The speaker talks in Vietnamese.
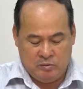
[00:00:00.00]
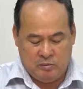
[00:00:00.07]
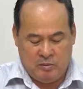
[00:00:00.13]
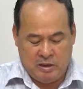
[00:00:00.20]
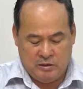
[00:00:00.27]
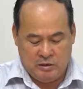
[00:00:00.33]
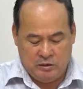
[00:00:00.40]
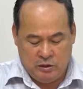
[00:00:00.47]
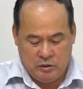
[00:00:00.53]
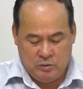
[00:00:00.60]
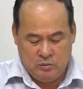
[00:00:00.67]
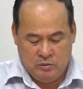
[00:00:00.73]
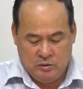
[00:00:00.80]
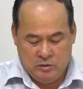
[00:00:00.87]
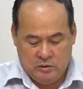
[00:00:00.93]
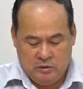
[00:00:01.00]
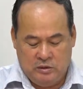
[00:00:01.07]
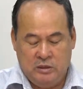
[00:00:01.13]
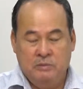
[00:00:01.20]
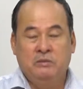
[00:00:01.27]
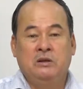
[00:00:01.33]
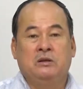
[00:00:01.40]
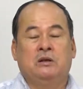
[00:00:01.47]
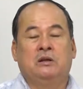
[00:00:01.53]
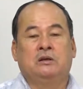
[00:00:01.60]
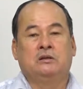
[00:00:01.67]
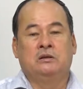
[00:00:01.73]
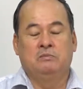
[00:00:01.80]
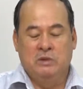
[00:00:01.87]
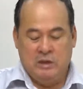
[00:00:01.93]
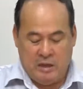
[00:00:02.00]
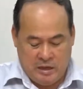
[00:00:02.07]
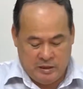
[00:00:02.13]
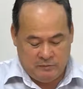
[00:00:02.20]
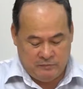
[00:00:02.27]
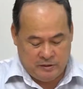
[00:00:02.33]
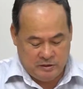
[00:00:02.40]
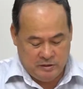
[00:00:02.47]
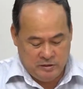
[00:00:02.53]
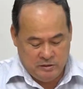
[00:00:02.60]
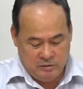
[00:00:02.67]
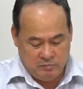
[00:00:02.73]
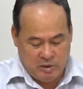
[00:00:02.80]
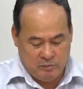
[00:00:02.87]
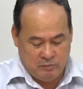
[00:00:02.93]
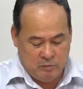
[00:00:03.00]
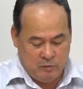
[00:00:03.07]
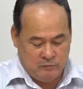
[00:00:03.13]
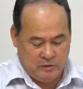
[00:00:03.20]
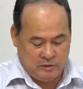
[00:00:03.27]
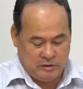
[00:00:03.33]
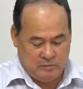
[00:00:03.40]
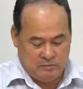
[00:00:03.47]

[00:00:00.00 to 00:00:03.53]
Ủy ban nhân dân tỉnh đã kiến nghị đoàn đại biểu Quốc hội có ý kiến